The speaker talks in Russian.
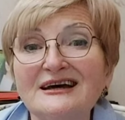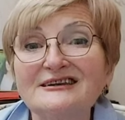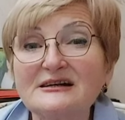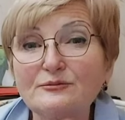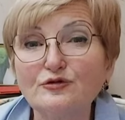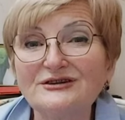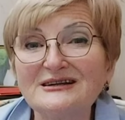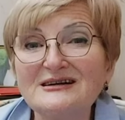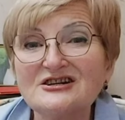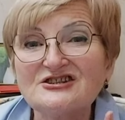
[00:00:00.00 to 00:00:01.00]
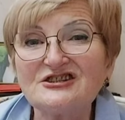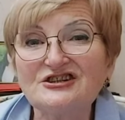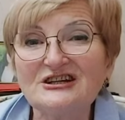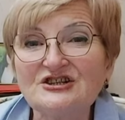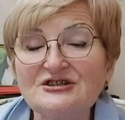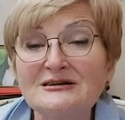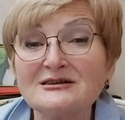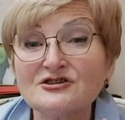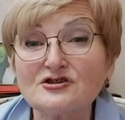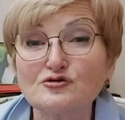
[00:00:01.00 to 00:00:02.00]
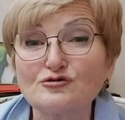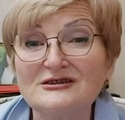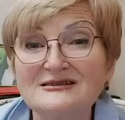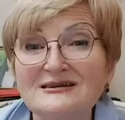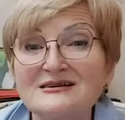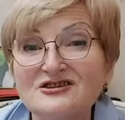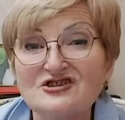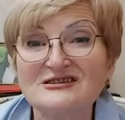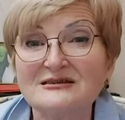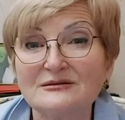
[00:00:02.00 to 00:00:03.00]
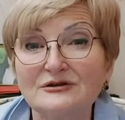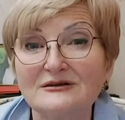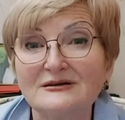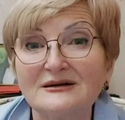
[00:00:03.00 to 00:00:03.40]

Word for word: Это работа сердечно-сосудистой системы.